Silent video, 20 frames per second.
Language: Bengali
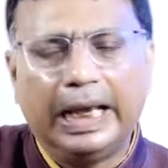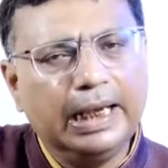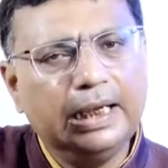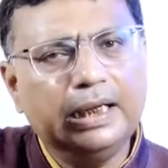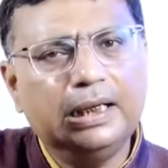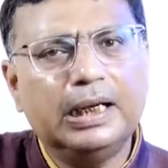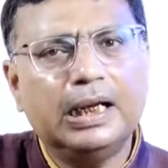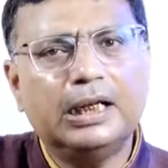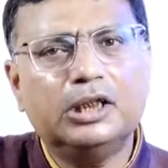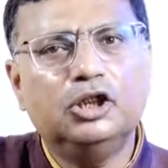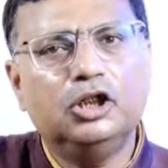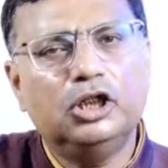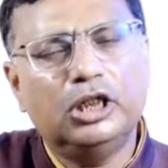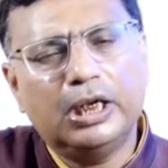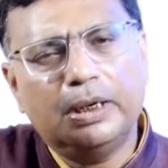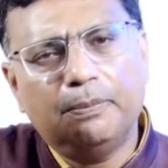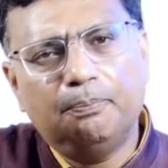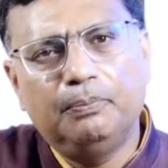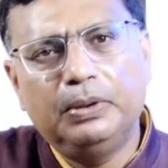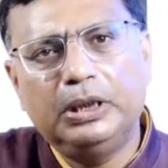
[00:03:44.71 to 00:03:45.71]
এই
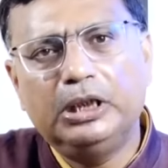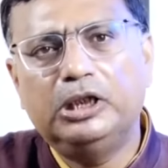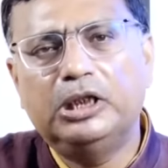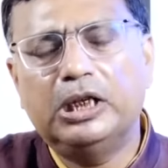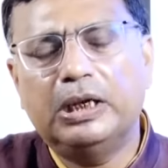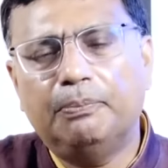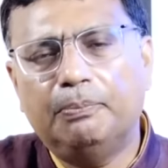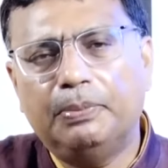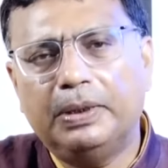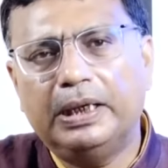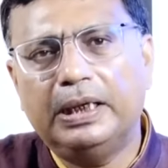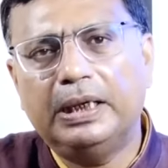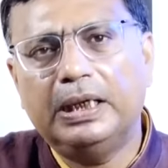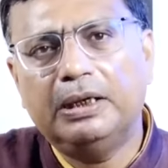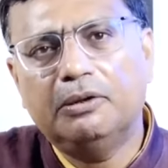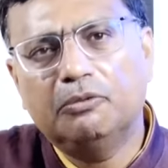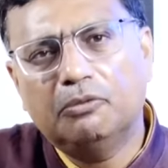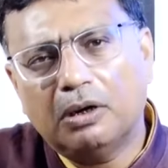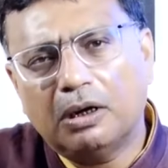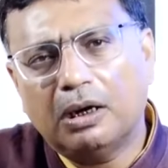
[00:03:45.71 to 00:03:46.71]
রাজ্যে বিজেপি
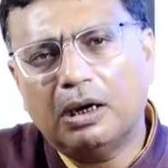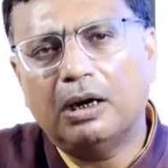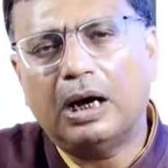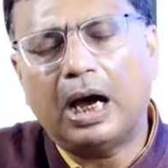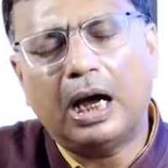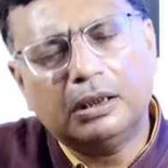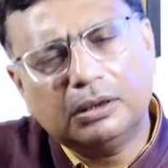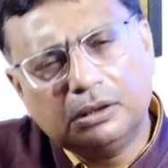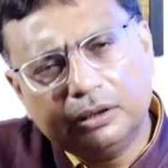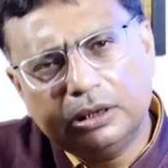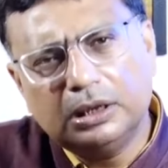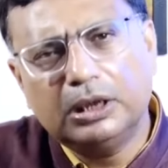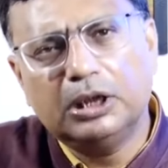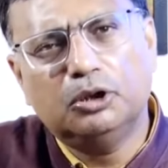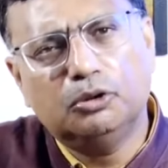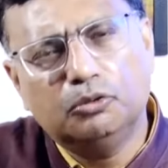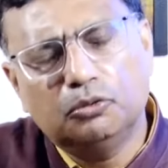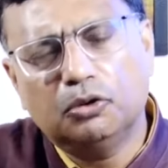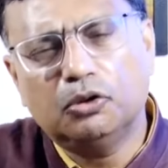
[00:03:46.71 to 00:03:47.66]
আটত্রিশ